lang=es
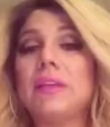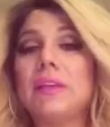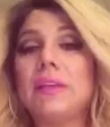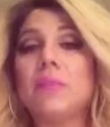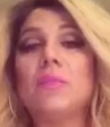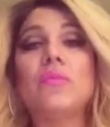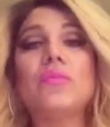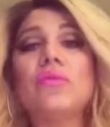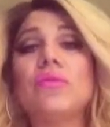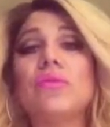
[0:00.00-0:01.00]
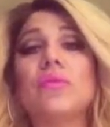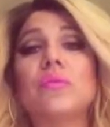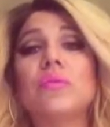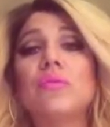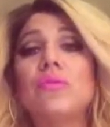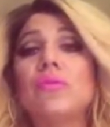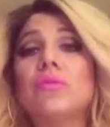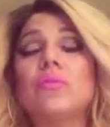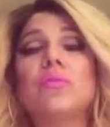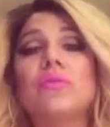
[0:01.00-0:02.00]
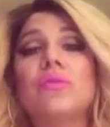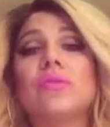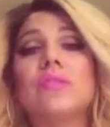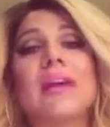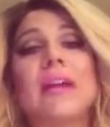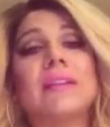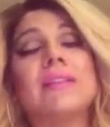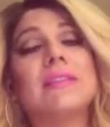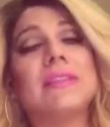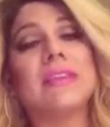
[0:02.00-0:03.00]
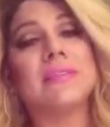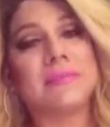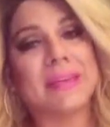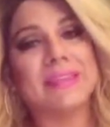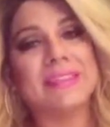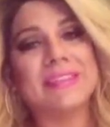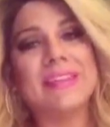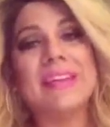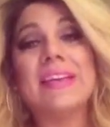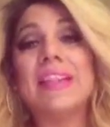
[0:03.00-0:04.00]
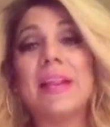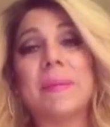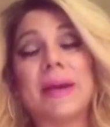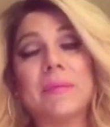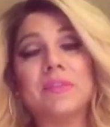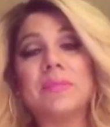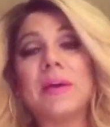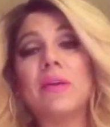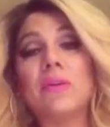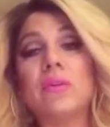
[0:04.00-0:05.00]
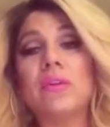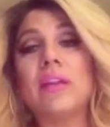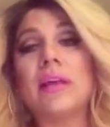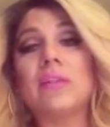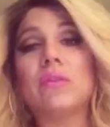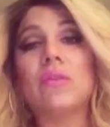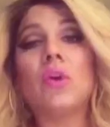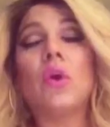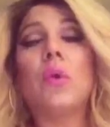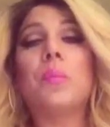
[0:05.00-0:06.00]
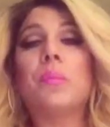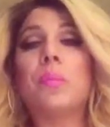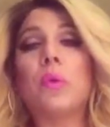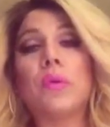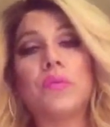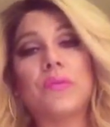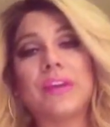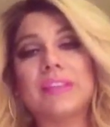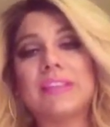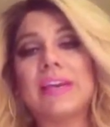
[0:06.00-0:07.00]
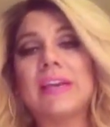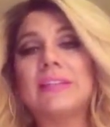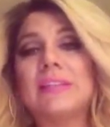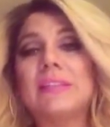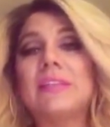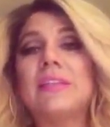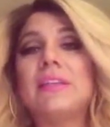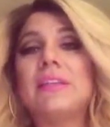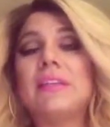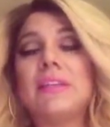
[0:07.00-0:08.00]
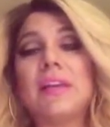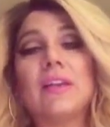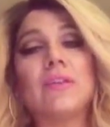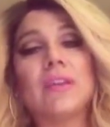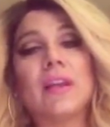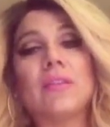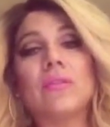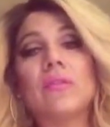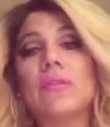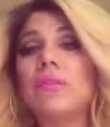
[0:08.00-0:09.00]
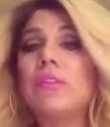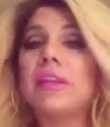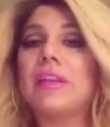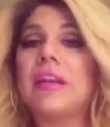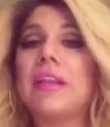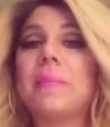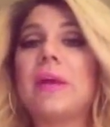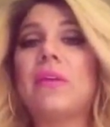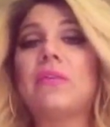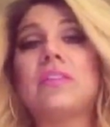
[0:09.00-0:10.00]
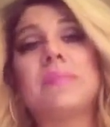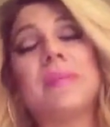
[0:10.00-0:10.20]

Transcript: y muchos, muchos, muchos artistas más. Trabajamos bajo contrato por fechas y el contrato no contiene nada malo,